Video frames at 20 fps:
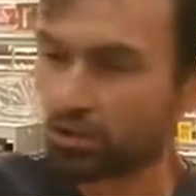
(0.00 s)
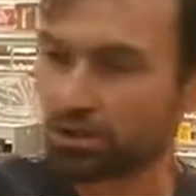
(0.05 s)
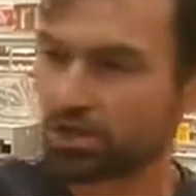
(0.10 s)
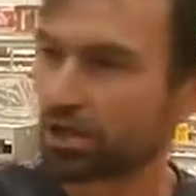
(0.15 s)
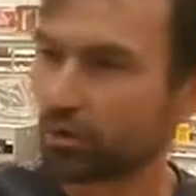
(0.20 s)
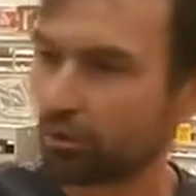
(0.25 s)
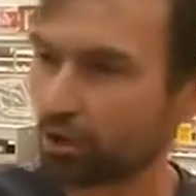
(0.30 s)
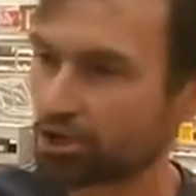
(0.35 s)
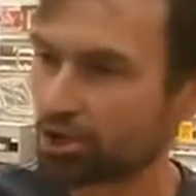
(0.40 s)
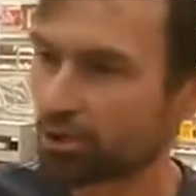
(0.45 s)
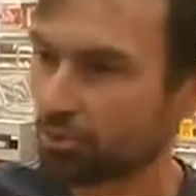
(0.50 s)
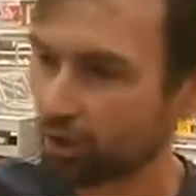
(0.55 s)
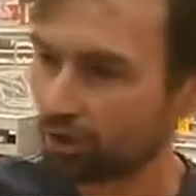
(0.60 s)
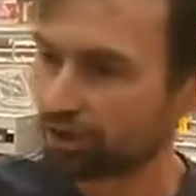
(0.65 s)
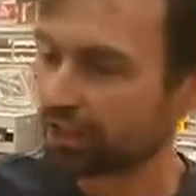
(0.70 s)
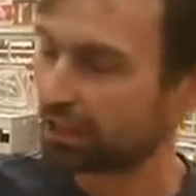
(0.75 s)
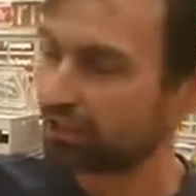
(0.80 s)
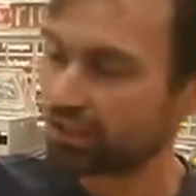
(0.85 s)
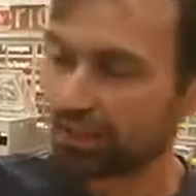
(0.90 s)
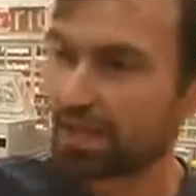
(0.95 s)
C'est quoi ce
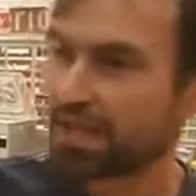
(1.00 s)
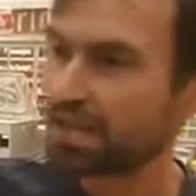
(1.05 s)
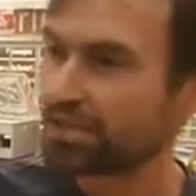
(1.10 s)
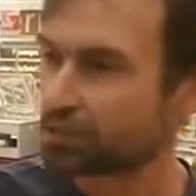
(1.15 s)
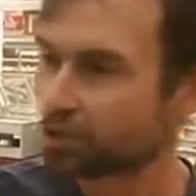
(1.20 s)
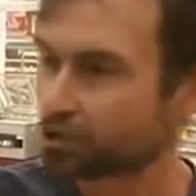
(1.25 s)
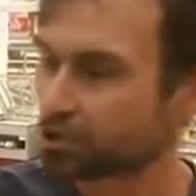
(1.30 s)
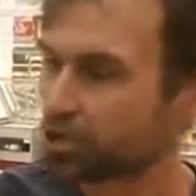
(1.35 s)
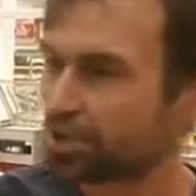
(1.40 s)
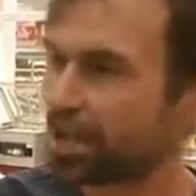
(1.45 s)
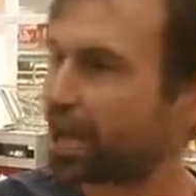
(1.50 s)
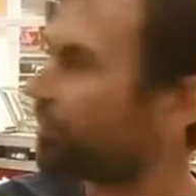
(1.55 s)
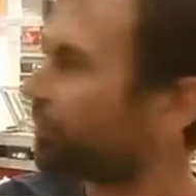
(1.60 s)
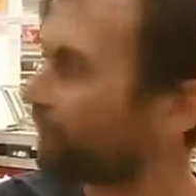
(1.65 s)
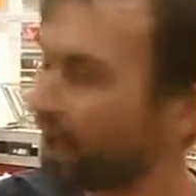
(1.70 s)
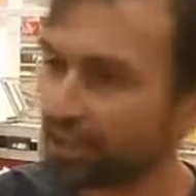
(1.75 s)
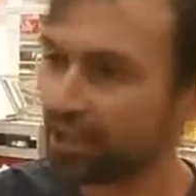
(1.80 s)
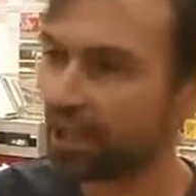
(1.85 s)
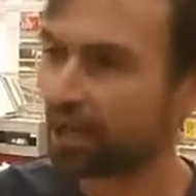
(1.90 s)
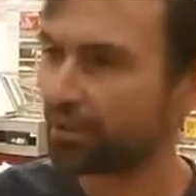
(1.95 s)
bordel Ils ont juste à la
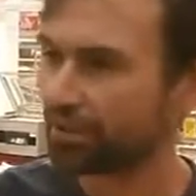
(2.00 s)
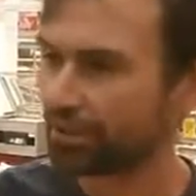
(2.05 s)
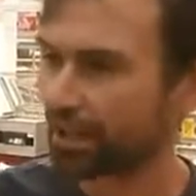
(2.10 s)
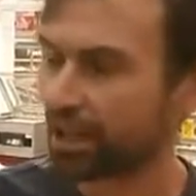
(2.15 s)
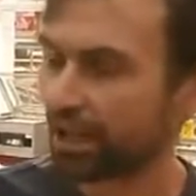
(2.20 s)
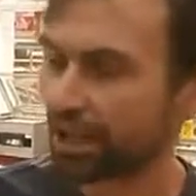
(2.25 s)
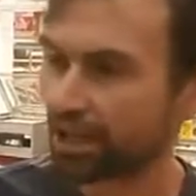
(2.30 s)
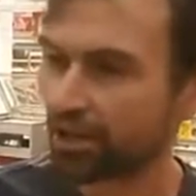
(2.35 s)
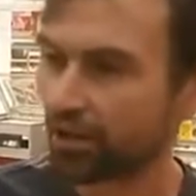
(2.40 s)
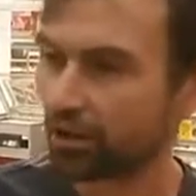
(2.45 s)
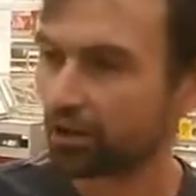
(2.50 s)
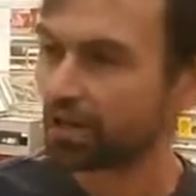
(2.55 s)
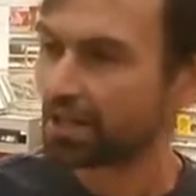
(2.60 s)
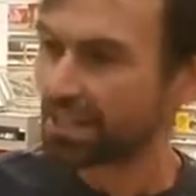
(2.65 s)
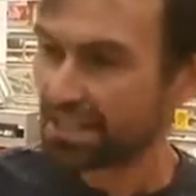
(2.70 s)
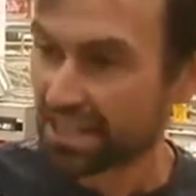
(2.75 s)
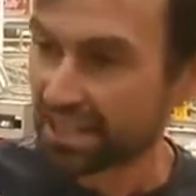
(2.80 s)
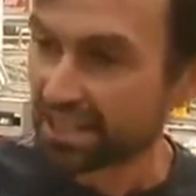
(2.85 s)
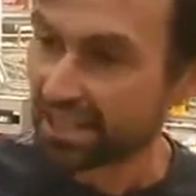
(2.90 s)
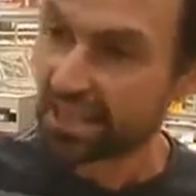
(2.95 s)
prendre, à la mettre en rayon.
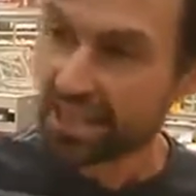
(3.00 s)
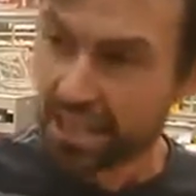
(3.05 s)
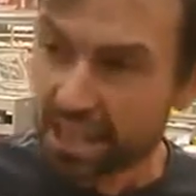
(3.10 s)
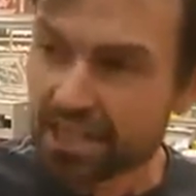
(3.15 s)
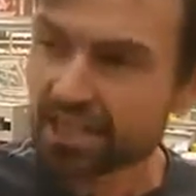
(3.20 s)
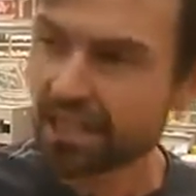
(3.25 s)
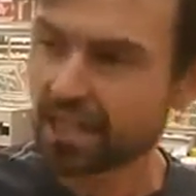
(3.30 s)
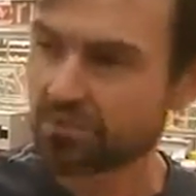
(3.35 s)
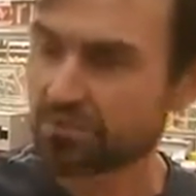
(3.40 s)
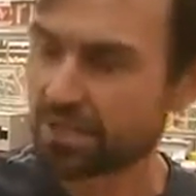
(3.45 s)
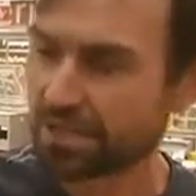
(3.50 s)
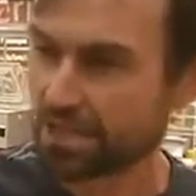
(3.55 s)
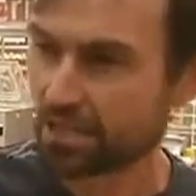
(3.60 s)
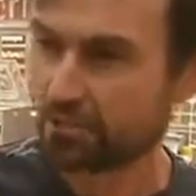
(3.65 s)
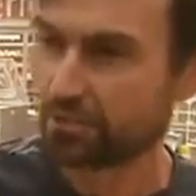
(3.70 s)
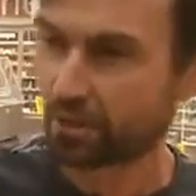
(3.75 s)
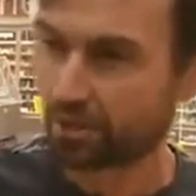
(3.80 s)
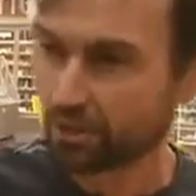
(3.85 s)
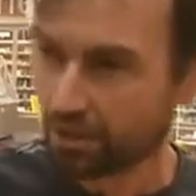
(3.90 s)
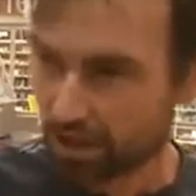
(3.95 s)
C'était
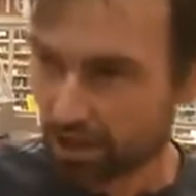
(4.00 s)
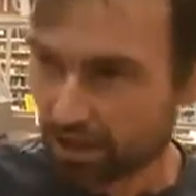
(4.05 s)
inadmissible.